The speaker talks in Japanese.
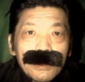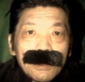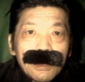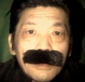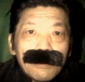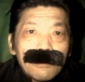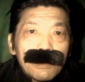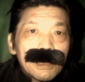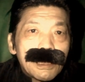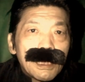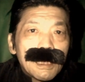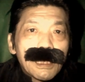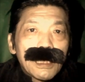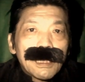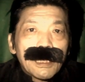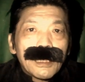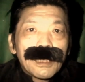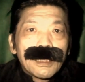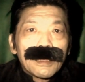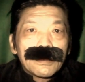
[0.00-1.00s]
電話しな
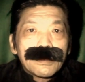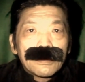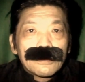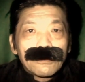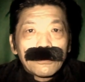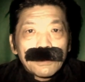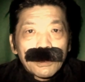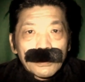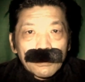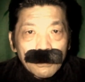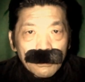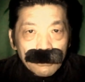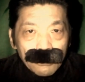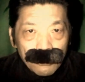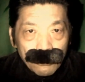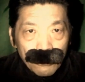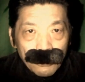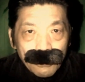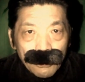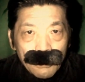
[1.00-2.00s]
きゃいけなかったそうなんで
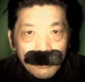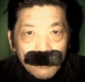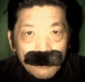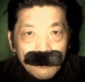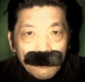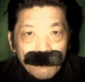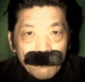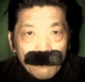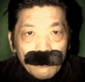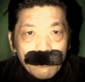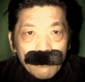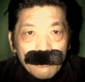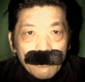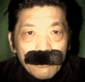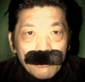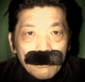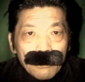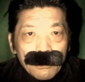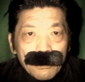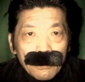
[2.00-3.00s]
すよ。
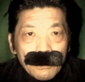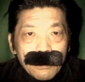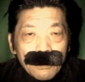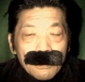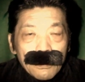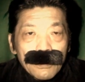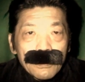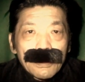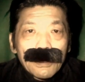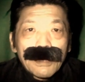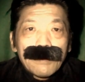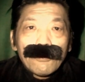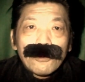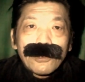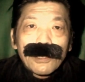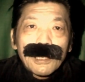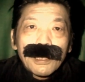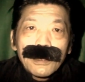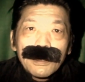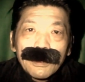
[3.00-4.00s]
しか
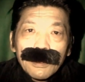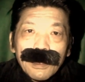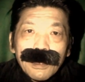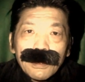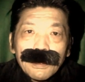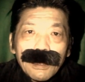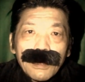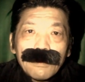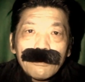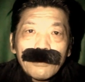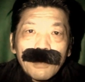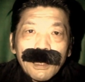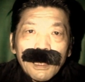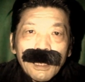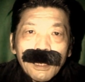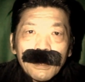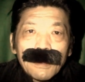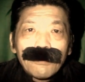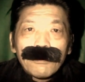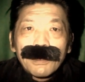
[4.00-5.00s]
も携帯電話
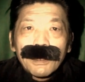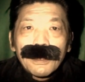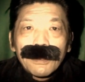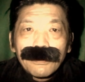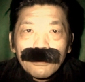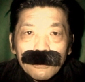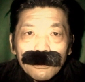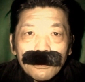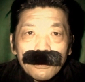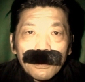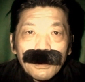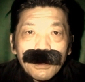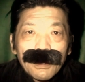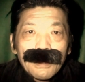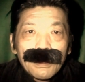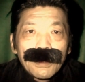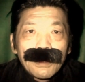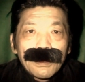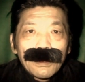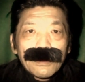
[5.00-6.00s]
からではなく、
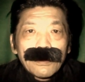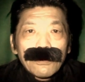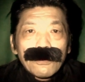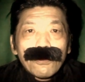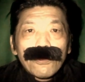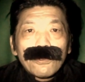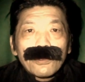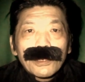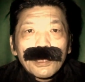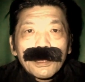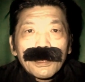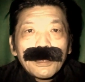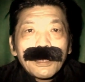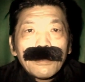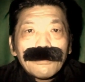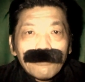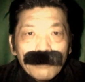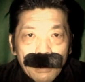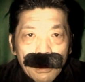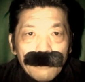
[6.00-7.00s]
固定
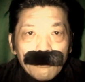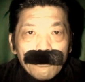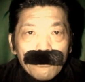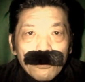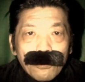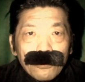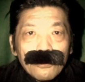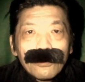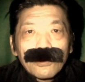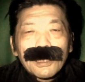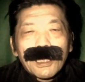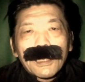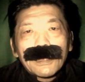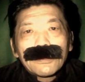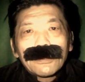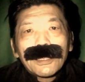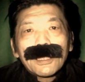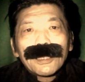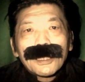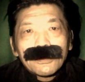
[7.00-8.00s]
電話。お父さん
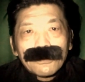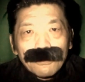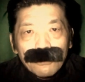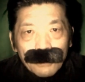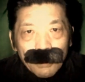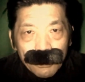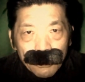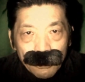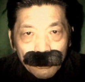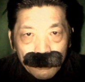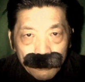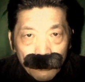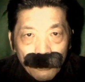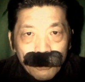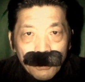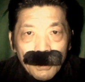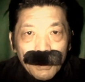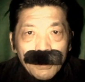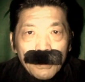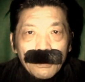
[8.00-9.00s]
がつけたそうなんです
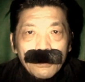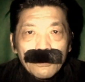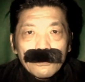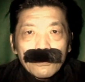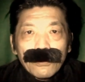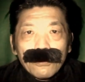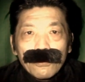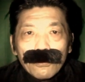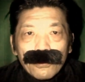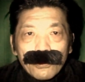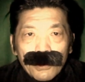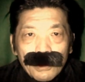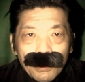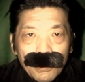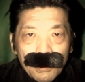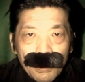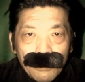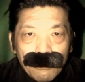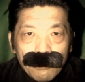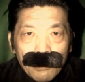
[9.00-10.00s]
よ。その固
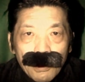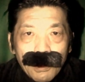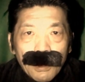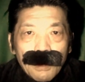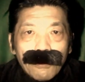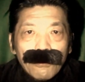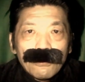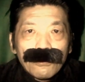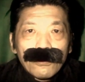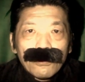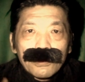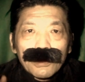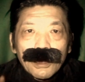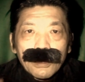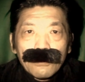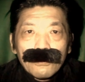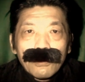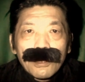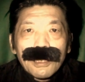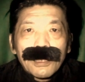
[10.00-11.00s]
定電話からお父
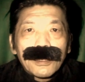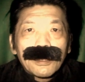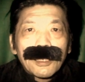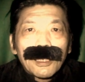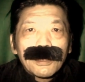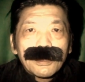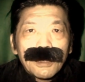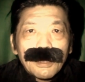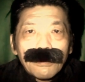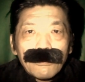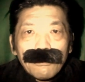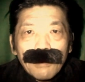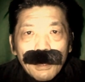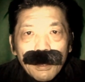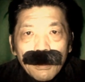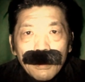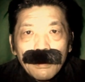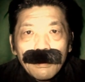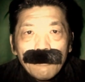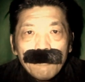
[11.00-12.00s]
さんの携帯電
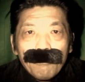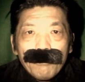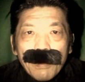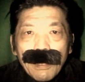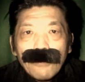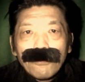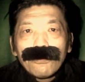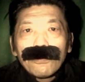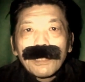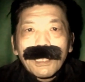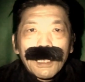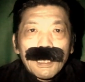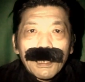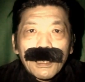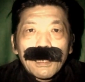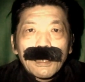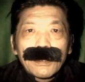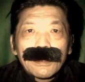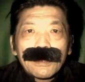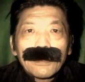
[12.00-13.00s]
話。番号
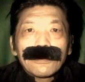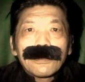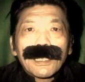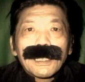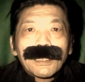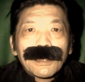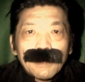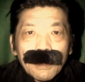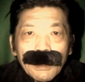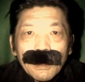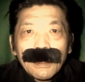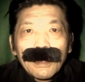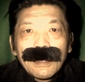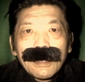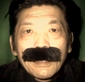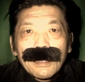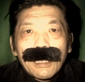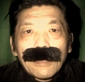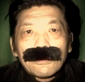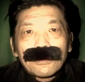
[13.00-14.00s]
が出るからね、
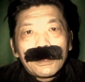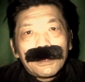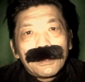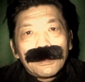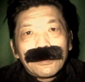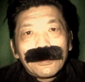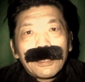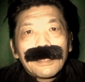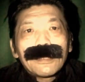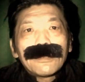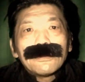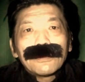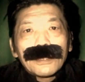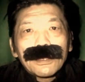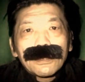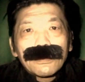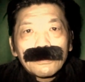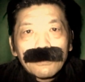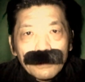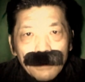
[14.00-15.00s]
確認できるん
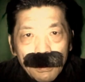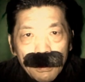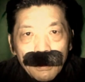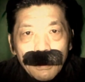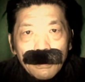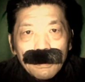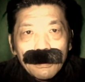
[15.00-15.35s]
でしょうね。